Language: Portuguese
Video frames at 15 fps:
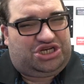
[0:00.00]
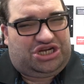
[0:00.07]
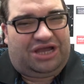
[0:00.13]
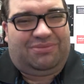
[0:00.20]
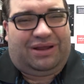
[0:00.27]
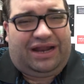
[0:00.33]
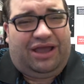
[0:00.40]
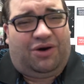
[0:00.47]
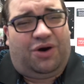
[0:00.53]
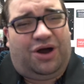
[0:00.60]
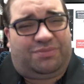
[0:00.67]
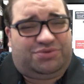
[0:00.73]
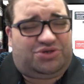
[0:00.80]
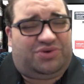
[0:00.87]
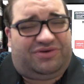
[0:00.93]
chama, né?
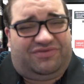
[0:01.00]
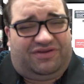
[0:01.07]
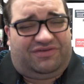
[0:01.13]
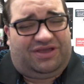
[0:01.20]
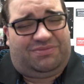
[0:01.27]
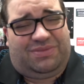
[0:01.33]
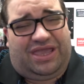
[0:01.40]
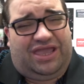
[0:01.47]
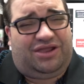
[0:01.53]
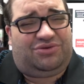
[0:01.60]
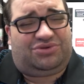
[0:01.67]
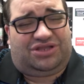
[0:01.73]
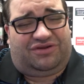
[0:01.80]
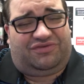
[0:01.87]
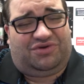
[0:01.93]
Óptico,
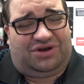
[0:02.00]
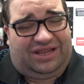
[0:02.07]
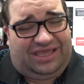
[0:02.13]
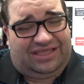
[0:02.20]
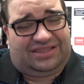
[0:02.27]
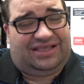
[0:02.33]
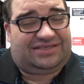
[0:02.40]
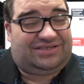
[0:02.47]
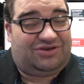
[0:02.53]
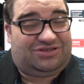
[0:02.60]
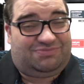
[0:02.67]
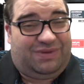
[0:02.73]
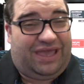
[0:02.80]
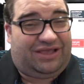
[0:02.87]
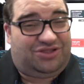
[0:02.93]
infravermelho, ultravioleta, esse é o
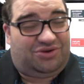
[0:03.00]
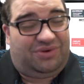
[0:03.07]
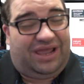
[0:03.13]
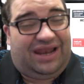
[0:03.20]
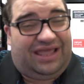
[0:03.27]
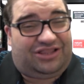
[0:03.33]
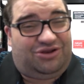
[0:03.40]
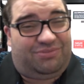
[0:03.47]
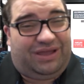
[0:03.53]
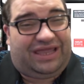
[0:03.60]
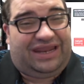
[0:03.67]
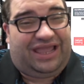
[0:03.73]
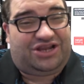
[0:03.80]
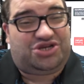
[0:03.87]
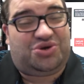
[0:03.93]
espectro
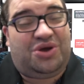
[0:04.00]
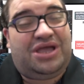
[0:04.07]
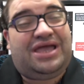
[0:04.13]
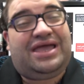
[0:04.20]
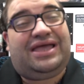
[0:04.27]
eletromagnético.